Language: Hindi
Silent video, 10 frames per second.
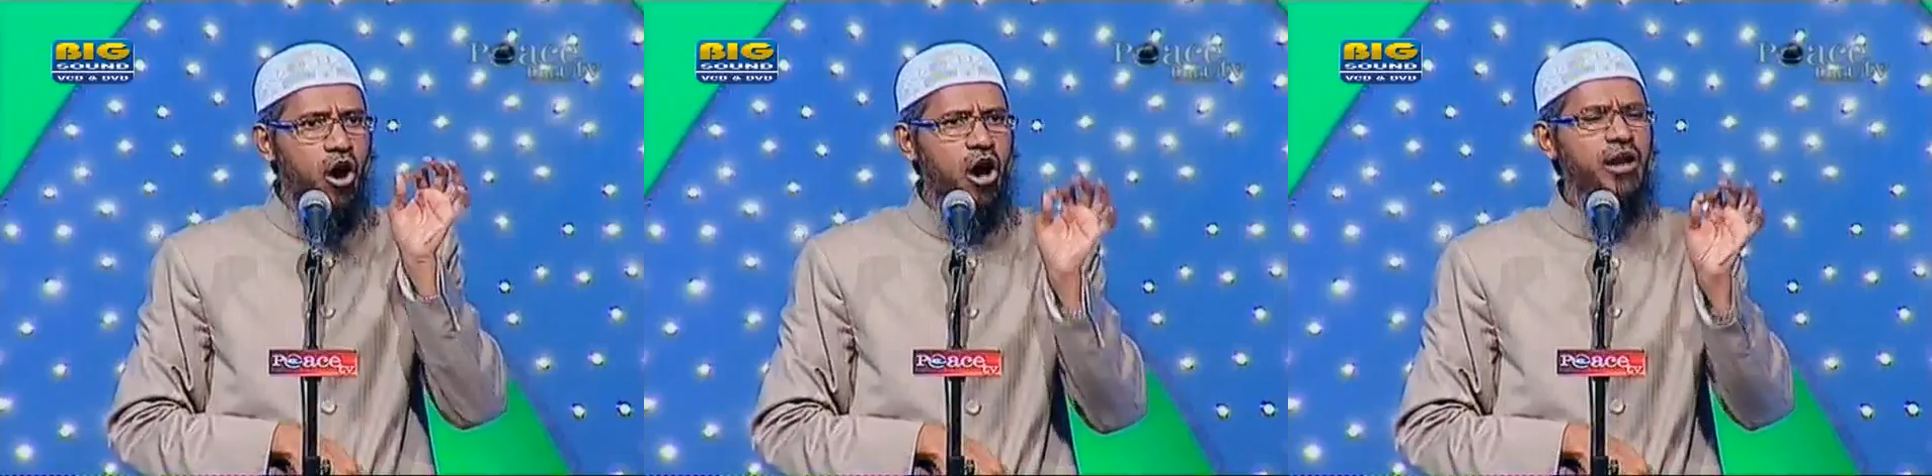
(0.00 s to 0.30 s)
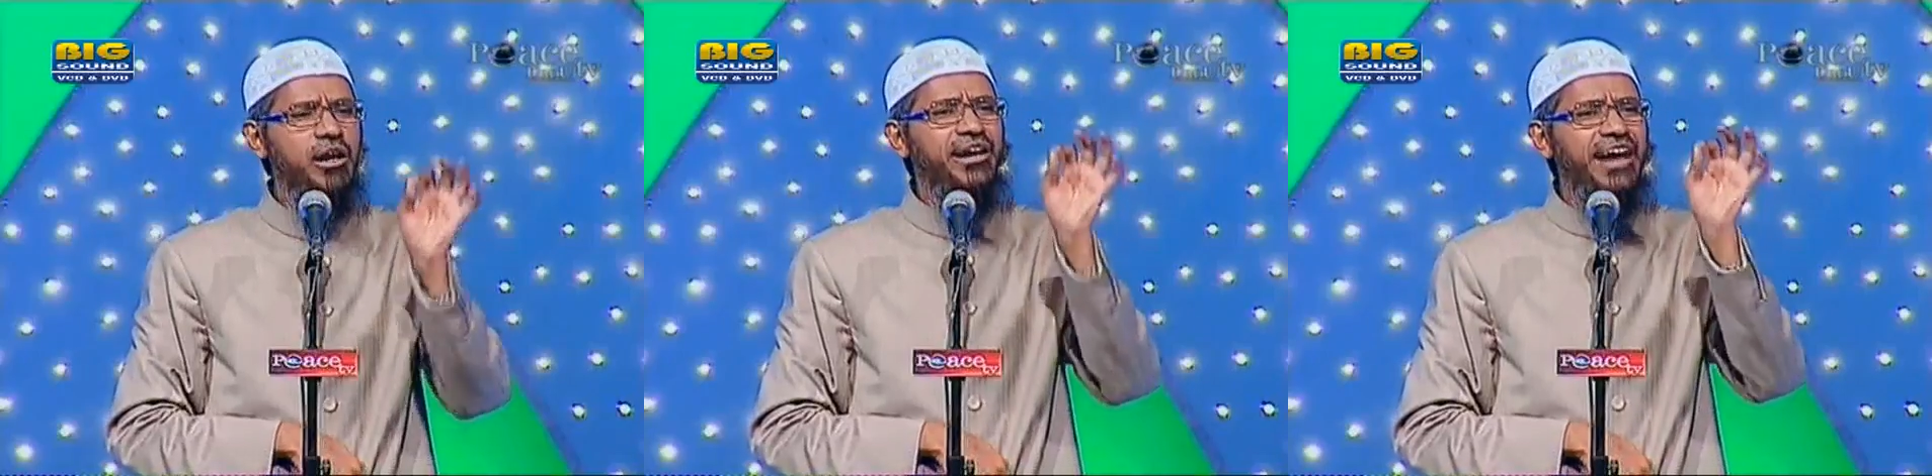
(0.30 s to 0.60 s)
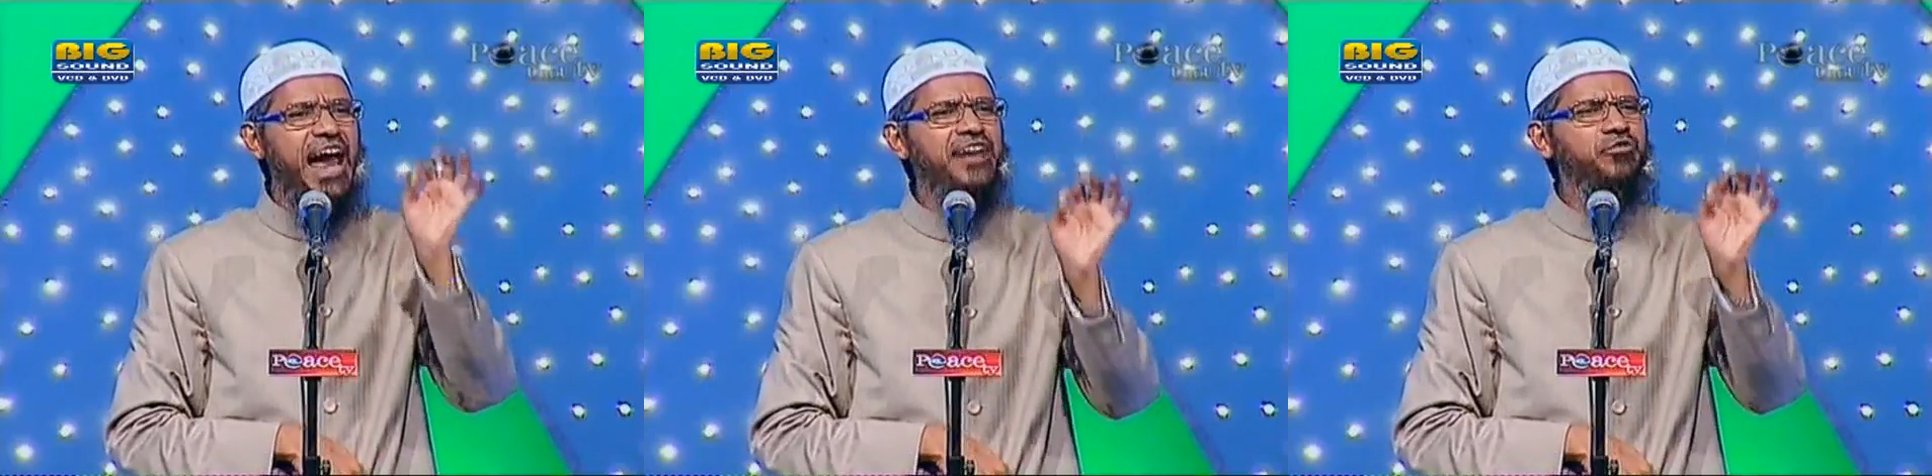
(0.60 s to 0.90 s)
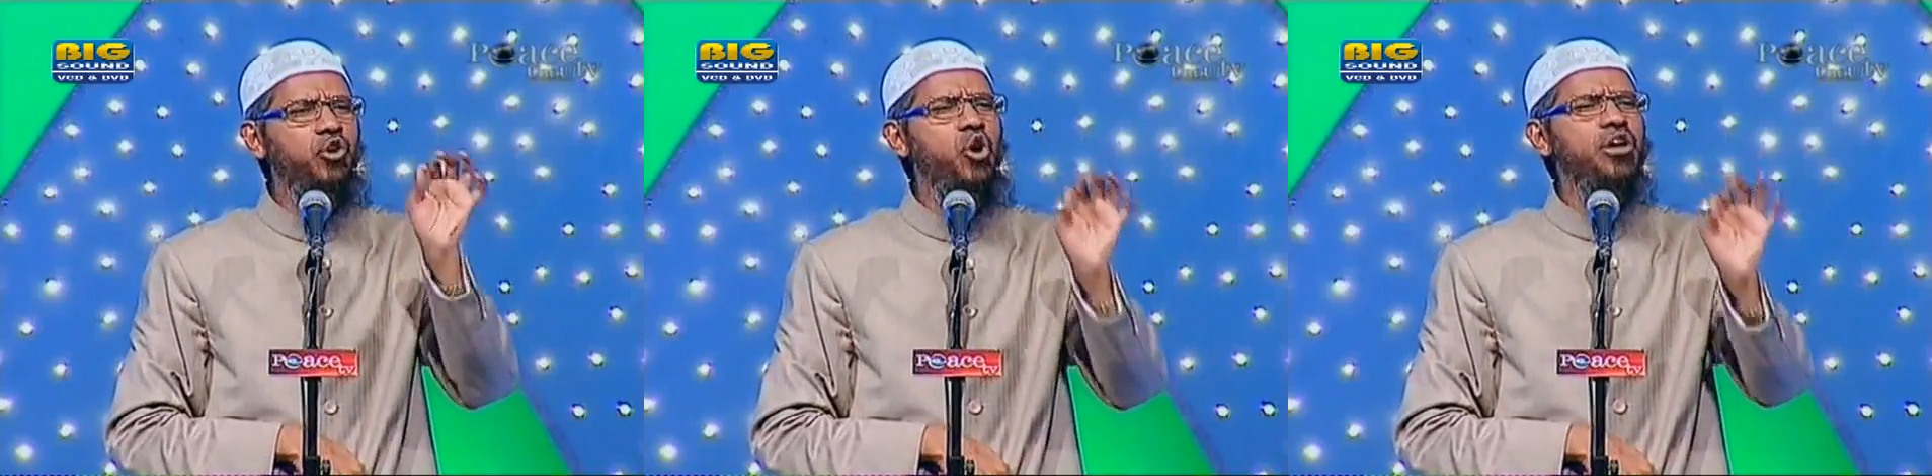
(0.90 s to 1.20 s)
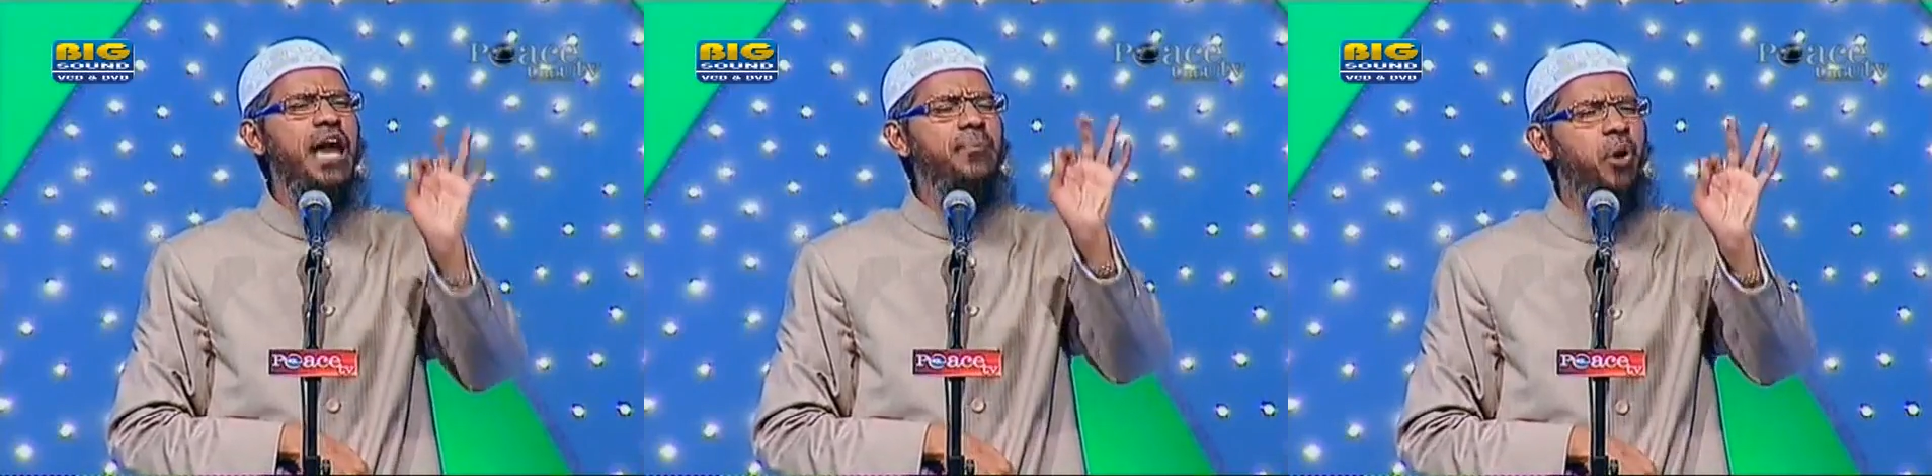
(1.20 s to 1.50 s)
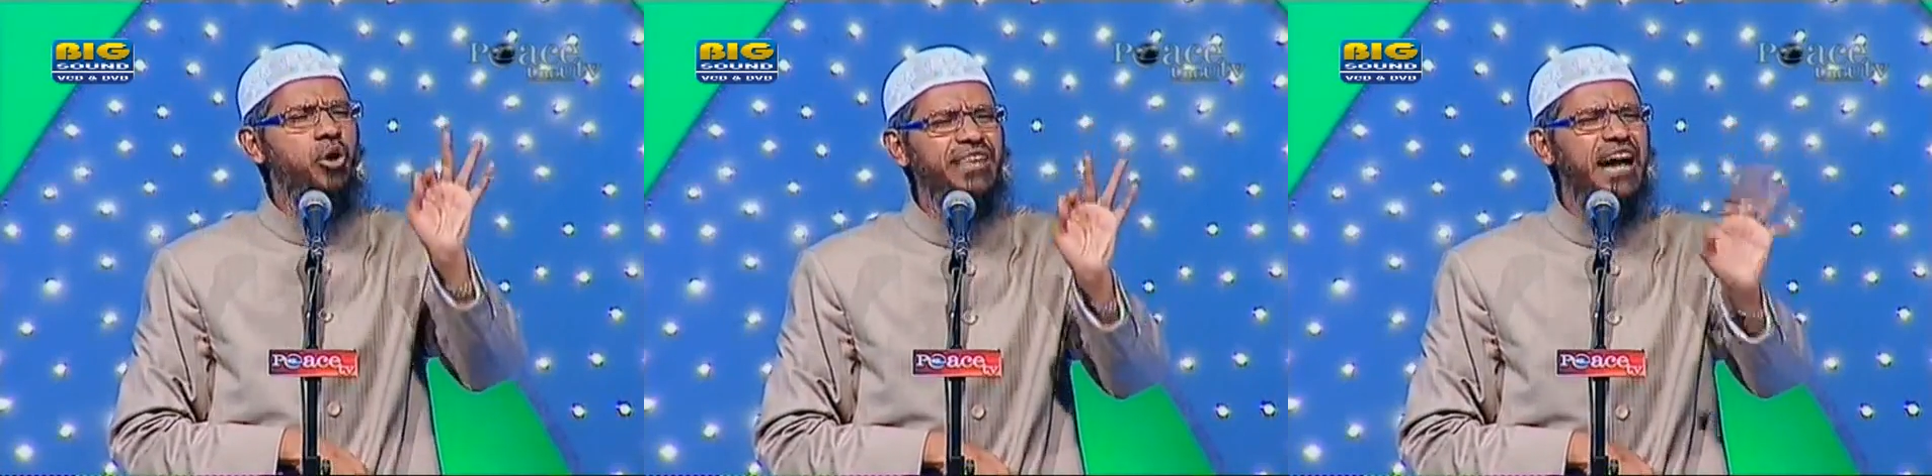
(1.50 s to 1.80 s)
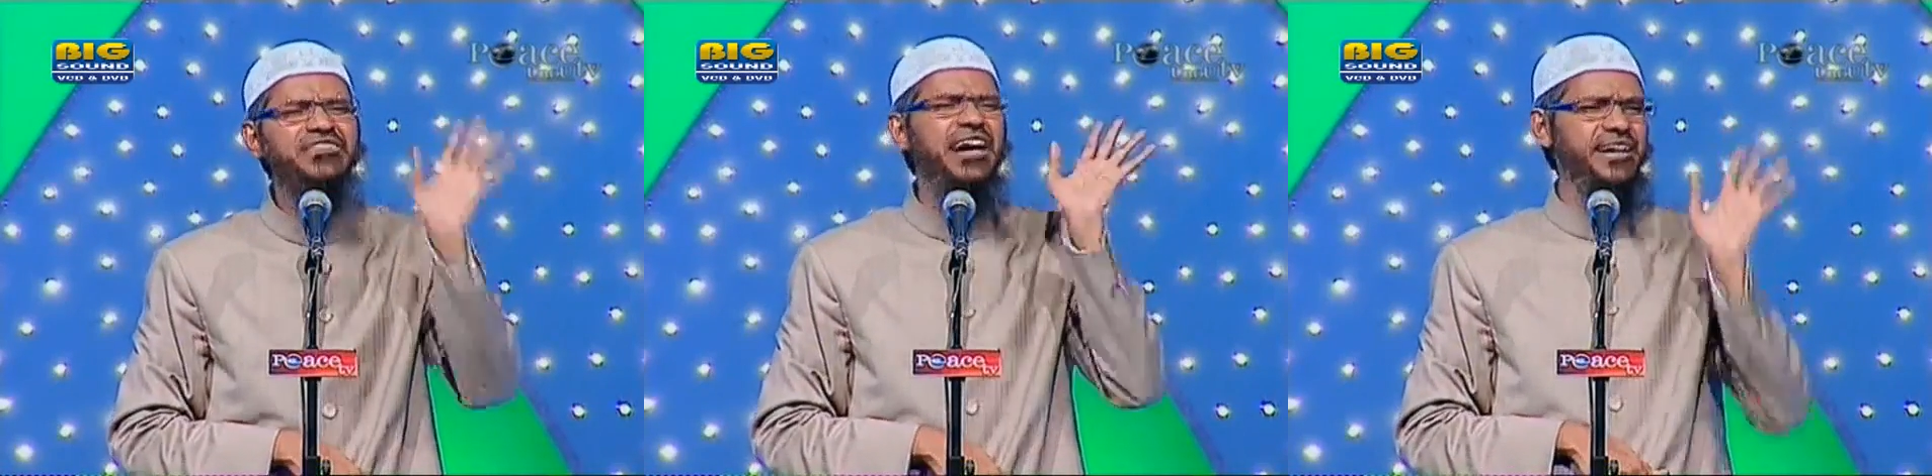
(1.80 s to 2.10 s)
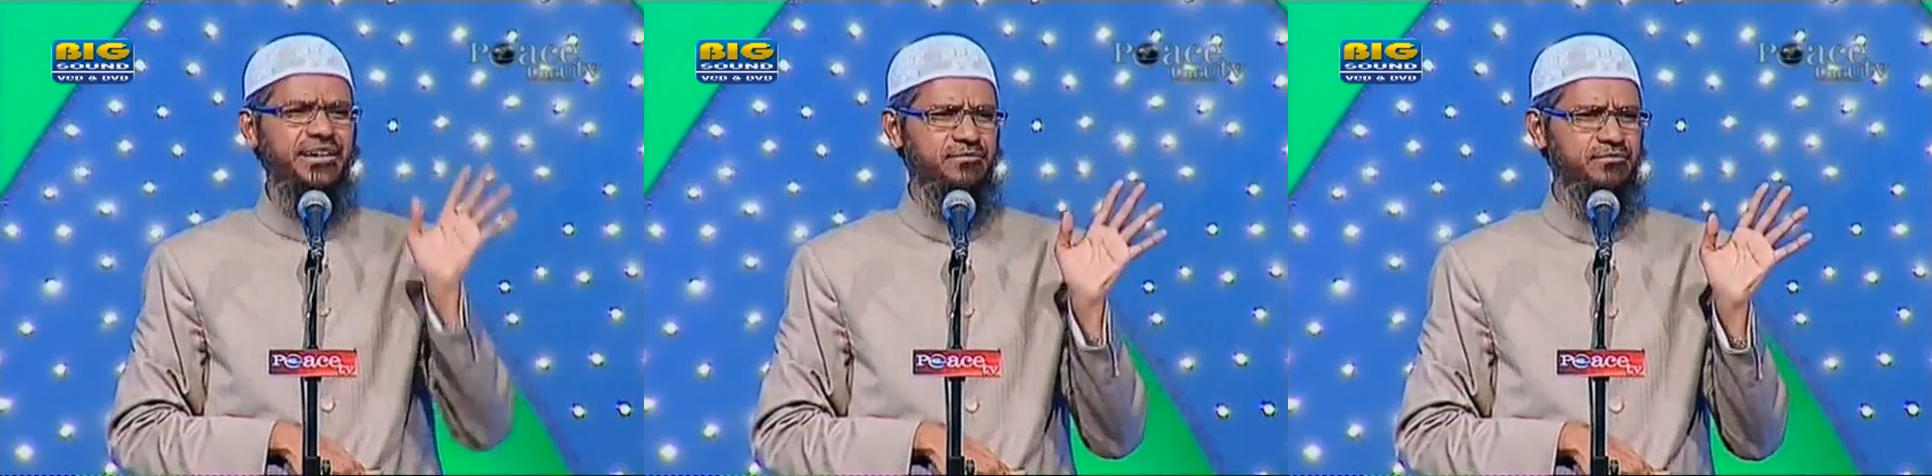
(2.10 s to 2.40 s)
और राइट्स को रोकना बहुत आसान है